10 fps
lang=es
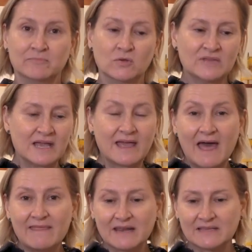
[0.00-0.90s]
donde
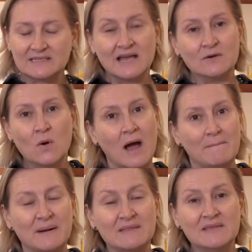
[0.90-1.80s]
cada artesano
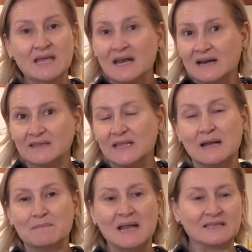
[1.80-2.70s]
aprendía el arte de
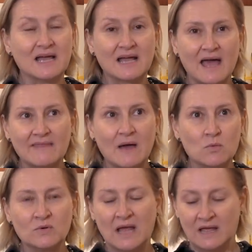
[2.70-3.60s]
la plata, cada
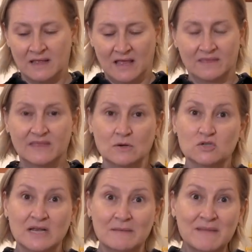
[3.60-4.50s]
una de
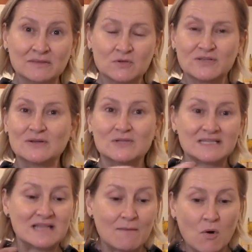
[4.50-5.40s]
los elementos, de los
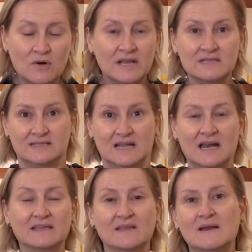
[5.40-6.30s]
eslabones
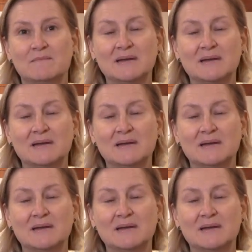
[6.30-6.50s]
del arte de la